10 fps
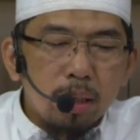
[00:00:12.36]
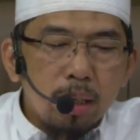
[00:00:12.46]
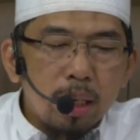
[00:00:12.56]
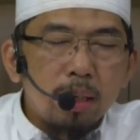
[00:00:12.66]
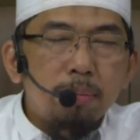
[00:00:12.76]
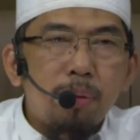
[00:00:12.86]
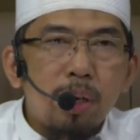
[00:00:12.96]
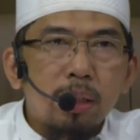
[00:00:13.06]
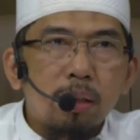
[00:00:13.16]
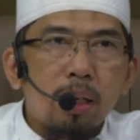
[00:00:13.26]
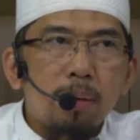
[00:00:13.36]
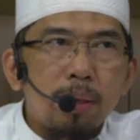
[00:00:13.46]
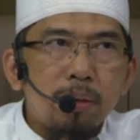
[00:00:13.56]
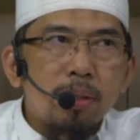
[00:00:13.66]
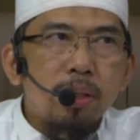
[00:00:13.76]
yang dibuat oleh
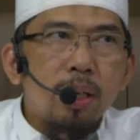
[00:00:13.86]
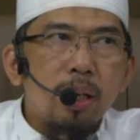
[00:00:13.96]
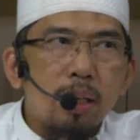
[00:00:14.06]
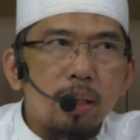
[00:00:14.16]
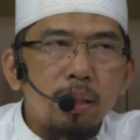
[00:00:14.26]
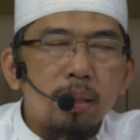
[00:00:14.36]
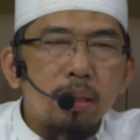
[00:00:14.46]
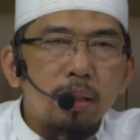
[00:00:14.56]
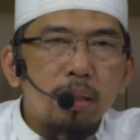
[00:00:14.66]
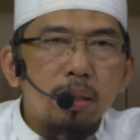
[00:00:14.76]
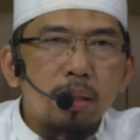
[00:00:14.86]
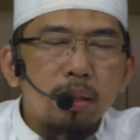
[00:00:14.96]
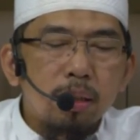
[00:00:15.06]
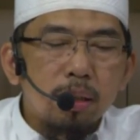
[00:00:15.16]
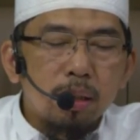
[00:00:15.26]
manusia
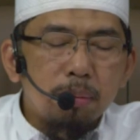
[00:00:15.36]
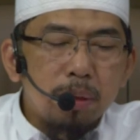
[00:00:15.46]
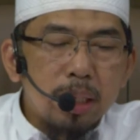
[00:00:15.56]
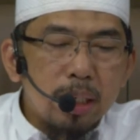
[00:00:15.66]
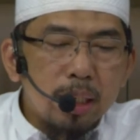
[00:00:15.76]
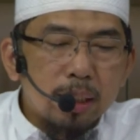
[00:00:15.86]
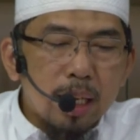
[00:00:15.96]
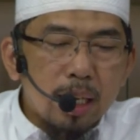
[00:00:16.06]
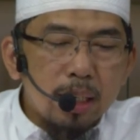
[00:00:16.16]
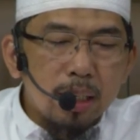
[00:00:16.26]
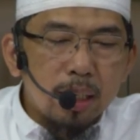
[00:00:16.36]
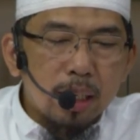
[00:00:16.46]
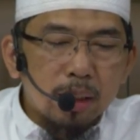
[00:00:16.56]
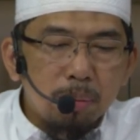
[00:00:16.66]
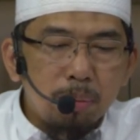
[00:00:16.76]
kemudian diletakkan di
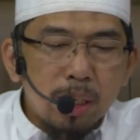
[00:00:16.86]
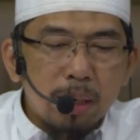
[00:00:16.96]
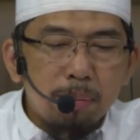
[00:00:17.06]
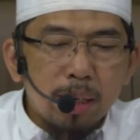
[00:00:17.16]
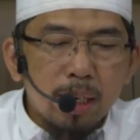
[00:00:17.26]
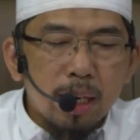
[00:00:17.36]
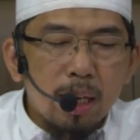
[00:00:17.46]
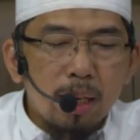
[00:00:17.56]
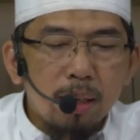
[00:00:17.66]
dekat kuburan mereka